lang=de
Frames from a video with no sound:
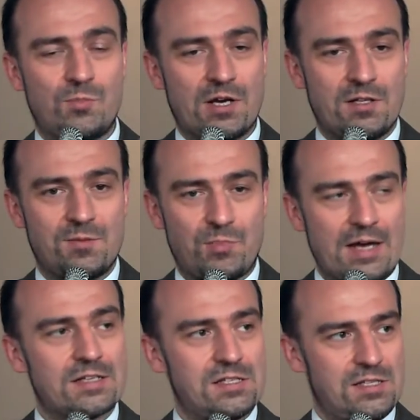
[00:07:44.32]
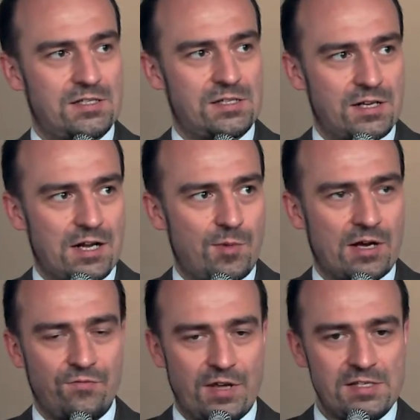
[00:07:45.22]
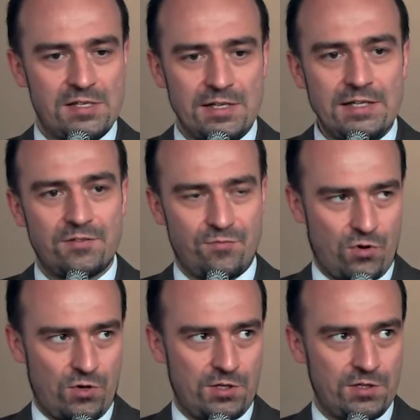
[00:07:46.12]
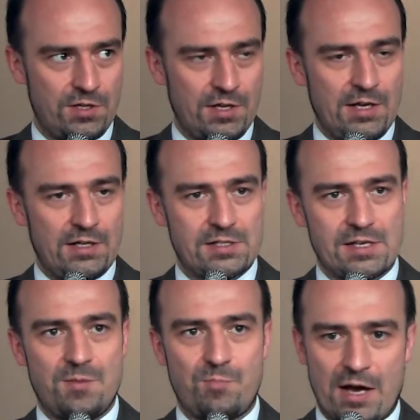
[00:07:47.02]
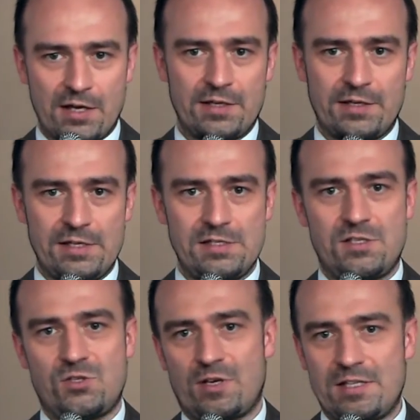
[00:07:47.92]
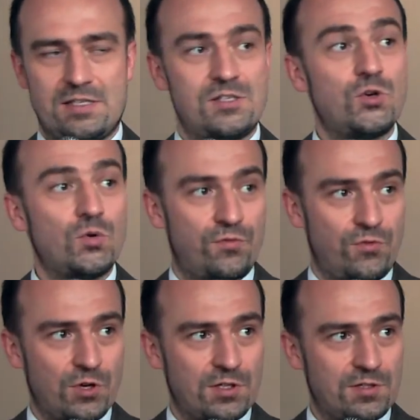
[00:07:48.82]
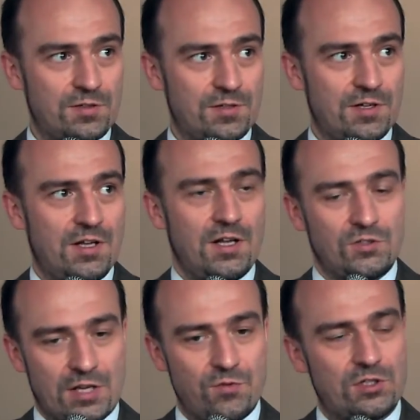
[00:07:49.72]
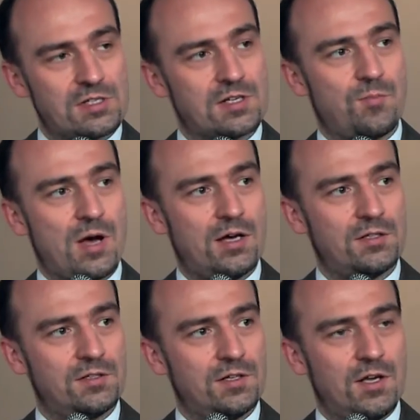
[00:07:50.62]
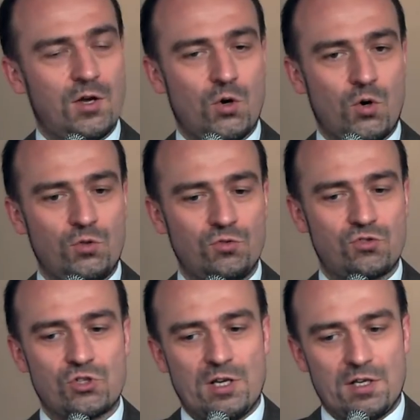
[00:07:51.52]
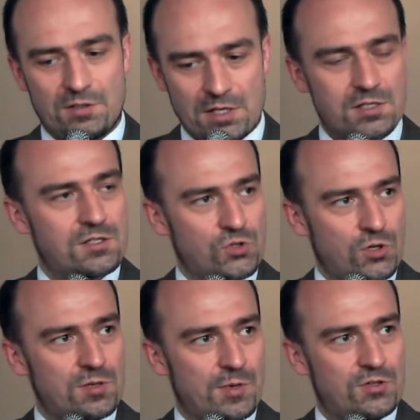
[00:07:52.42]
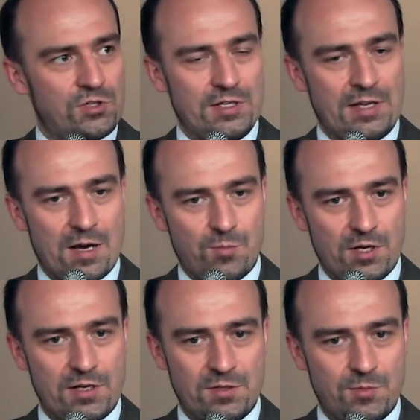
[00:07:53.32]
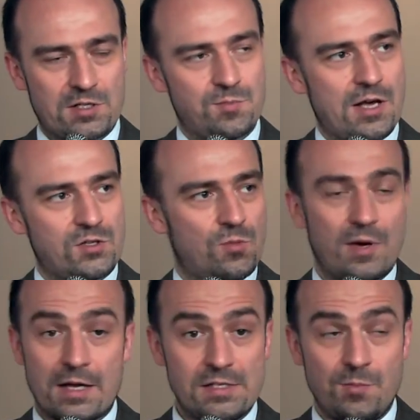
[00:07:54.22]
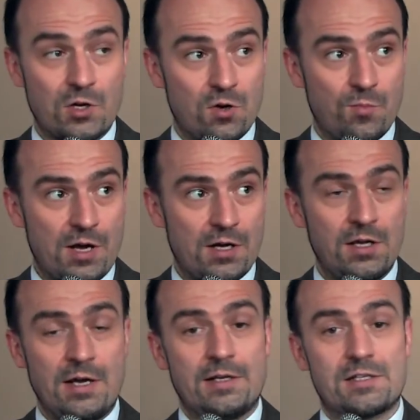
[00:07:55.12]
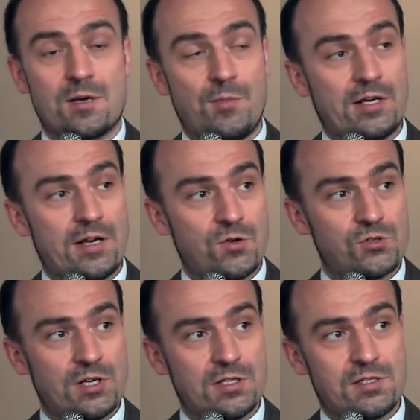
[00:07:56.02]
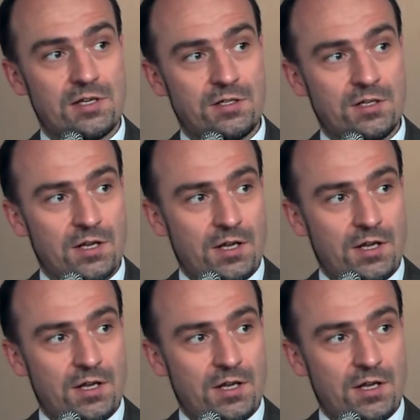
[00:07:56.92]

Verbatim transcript: bekannte Praxis der Zentralbanken. Wenn sie nicht wollen, dass eine Bankenkrise zur Rezession führt, dann wird das gemacht und das sollte man natürlich in Japan, hätte man das machen sollen, man kann es immer noch machen. Das kann man genauso jetzt in